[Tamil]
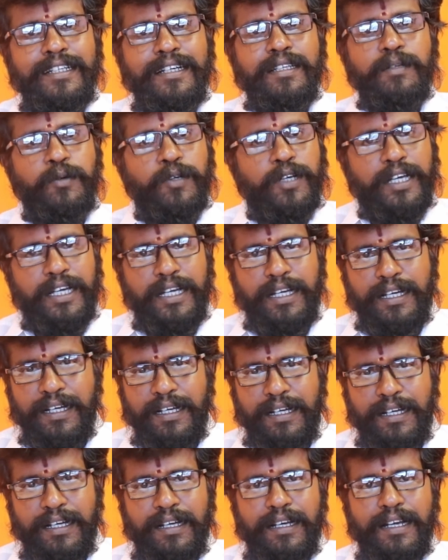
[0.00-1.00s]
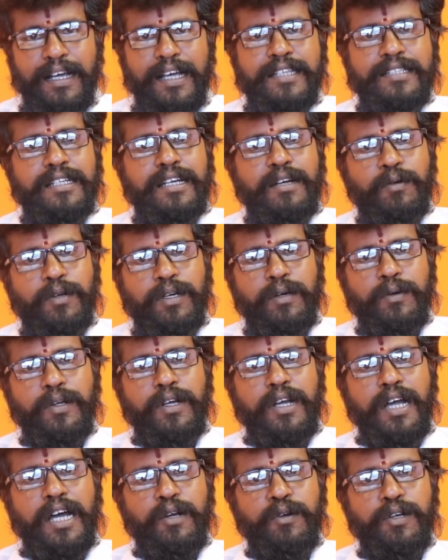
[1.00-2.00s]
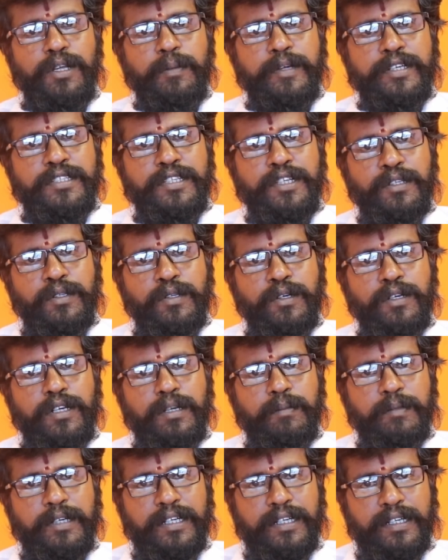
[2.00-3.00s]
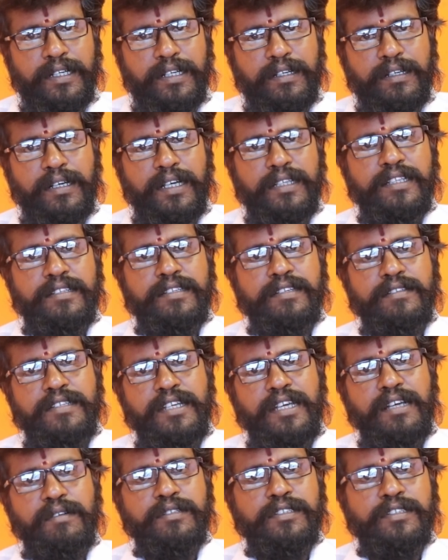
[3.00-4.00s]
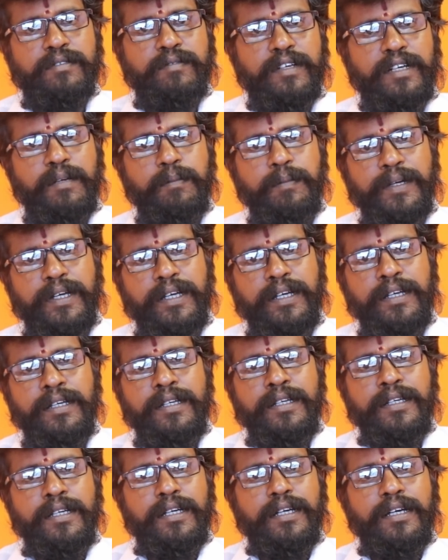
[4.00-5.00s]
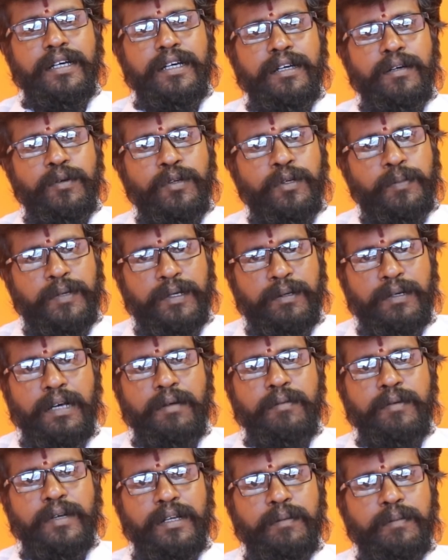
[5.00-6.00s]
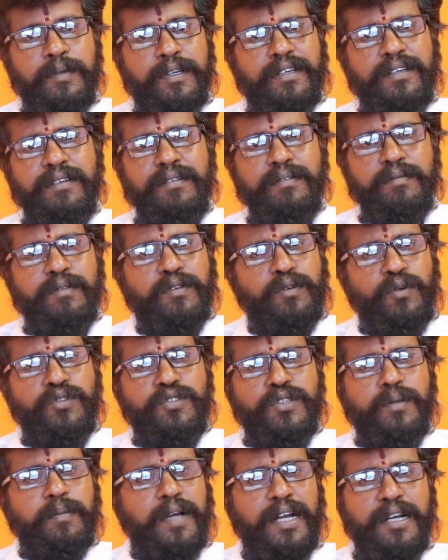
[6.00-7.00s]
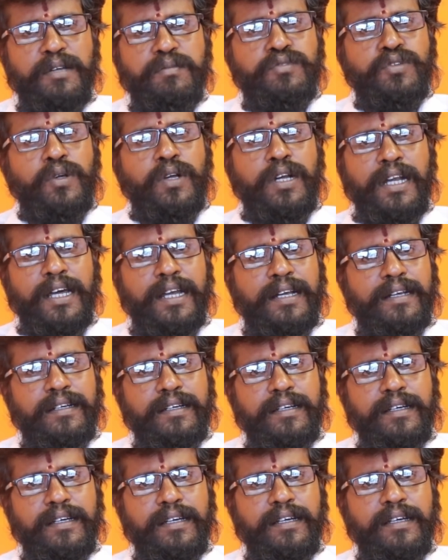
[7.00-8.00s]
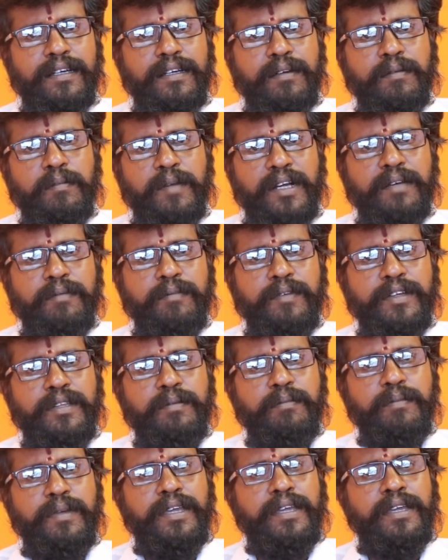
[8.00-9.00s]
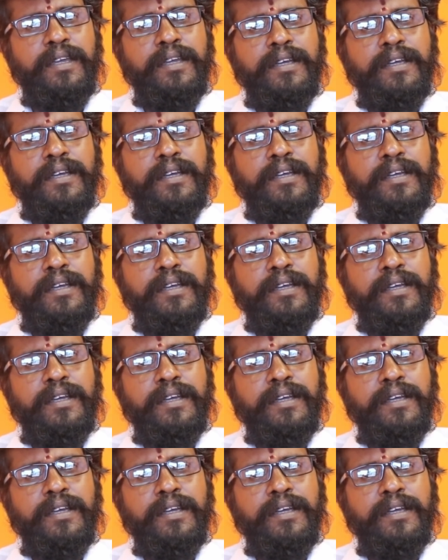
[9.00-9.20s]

அதுபோல் லாஸ்ட்டாக கூட ஒரு காணொலி பேசியிருந்தோம் நம்ம கந்த சஷ்டி கவசம் வர்றப்போ ஒரு பிரபலம் வர்றப்ப கொஞ்சம் கடும் சொற்களால் மனம் வெதும்பி